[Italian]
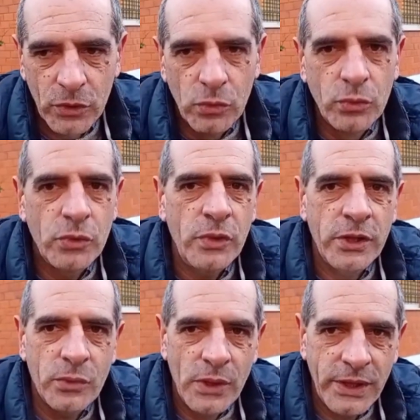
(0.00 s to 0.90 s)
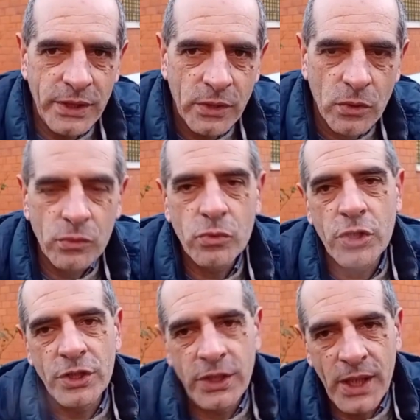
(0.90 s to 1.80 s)
L'Unione Inquilini con un
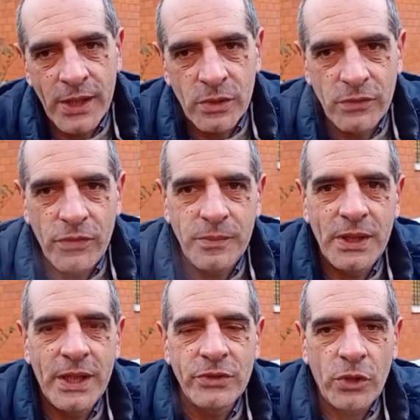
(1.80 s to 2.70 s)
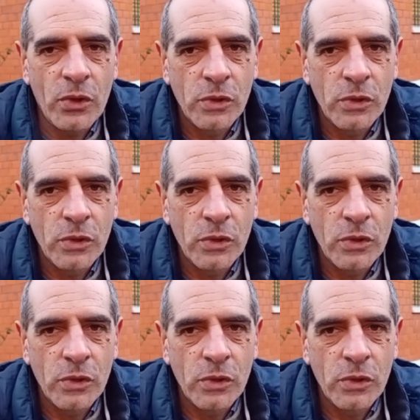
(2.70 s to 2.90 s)
centinaio di famiglie entrò in